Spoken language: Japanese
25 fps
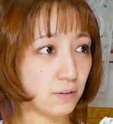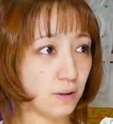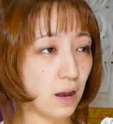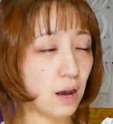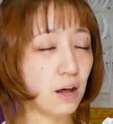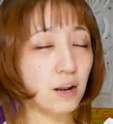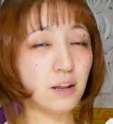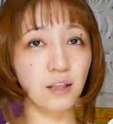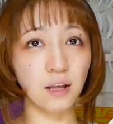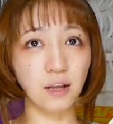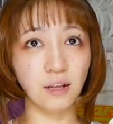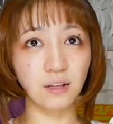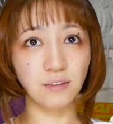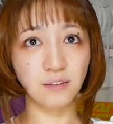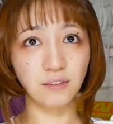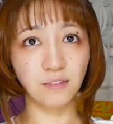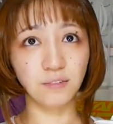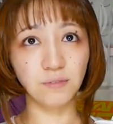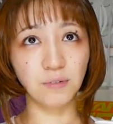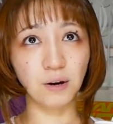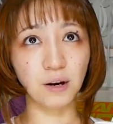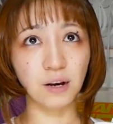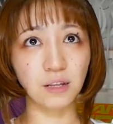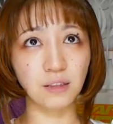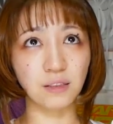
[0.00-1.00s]
あれだ
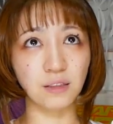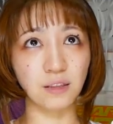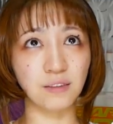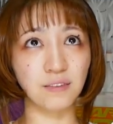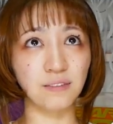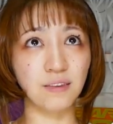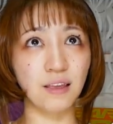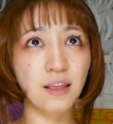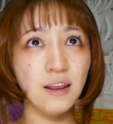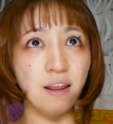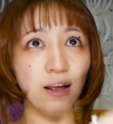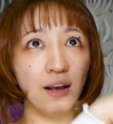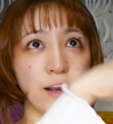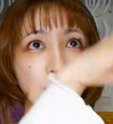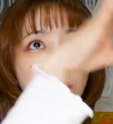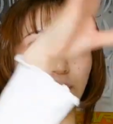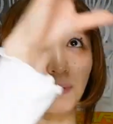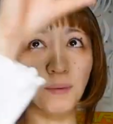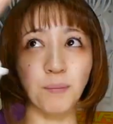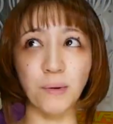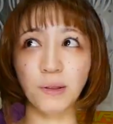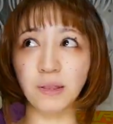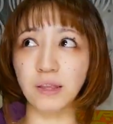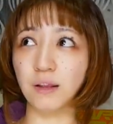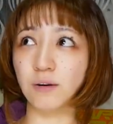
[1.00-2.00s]
分かった精霊が
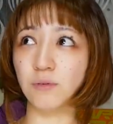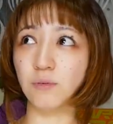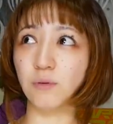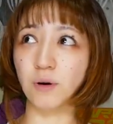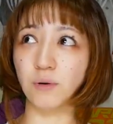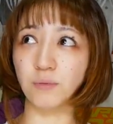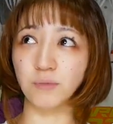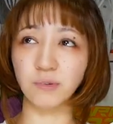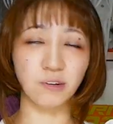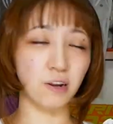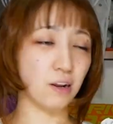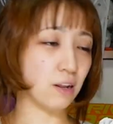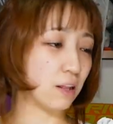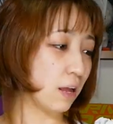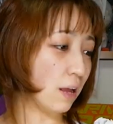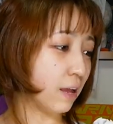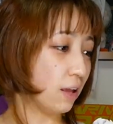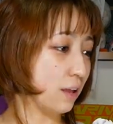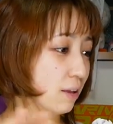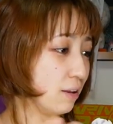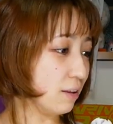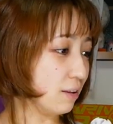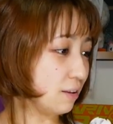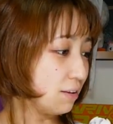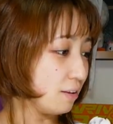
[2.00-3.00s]
今待ってるのかもしれない
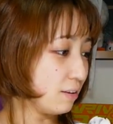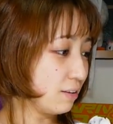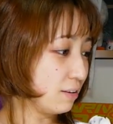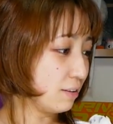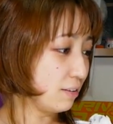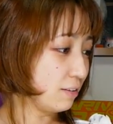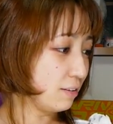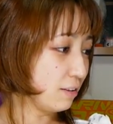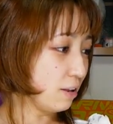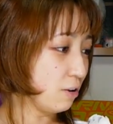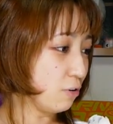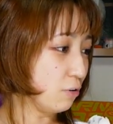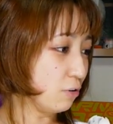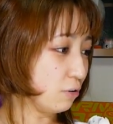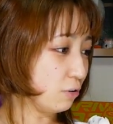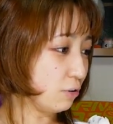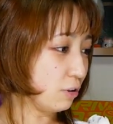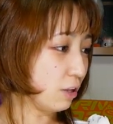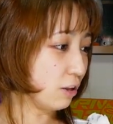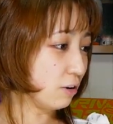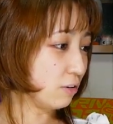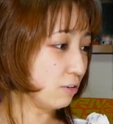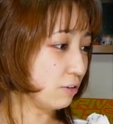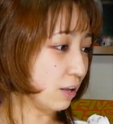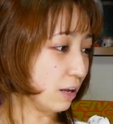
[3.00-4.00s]
何を言っ
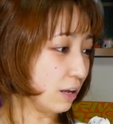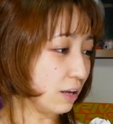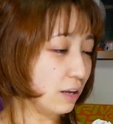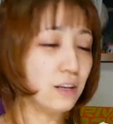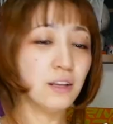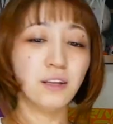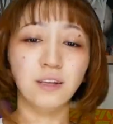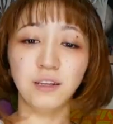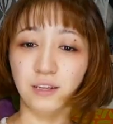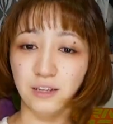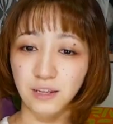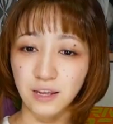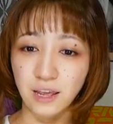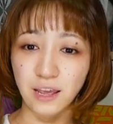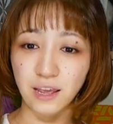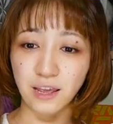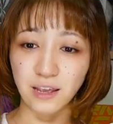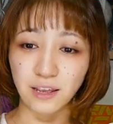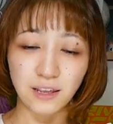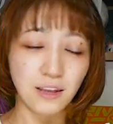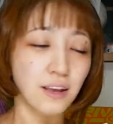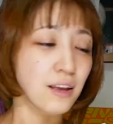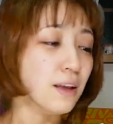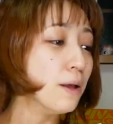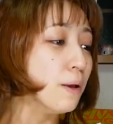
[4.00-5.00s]
ているんだイエイ
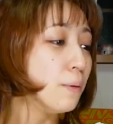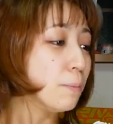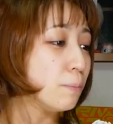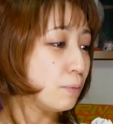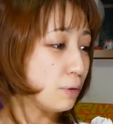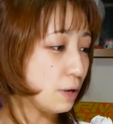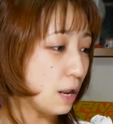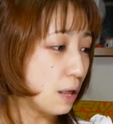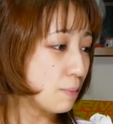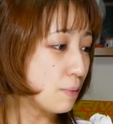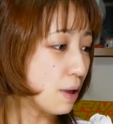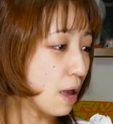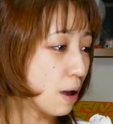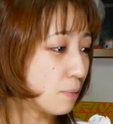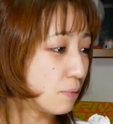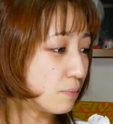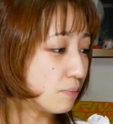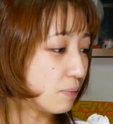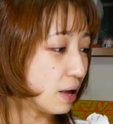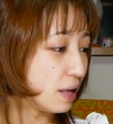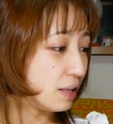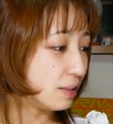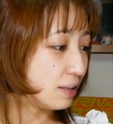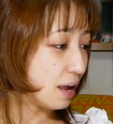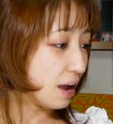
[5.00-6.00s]

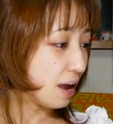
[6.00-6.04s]
プレミアムバン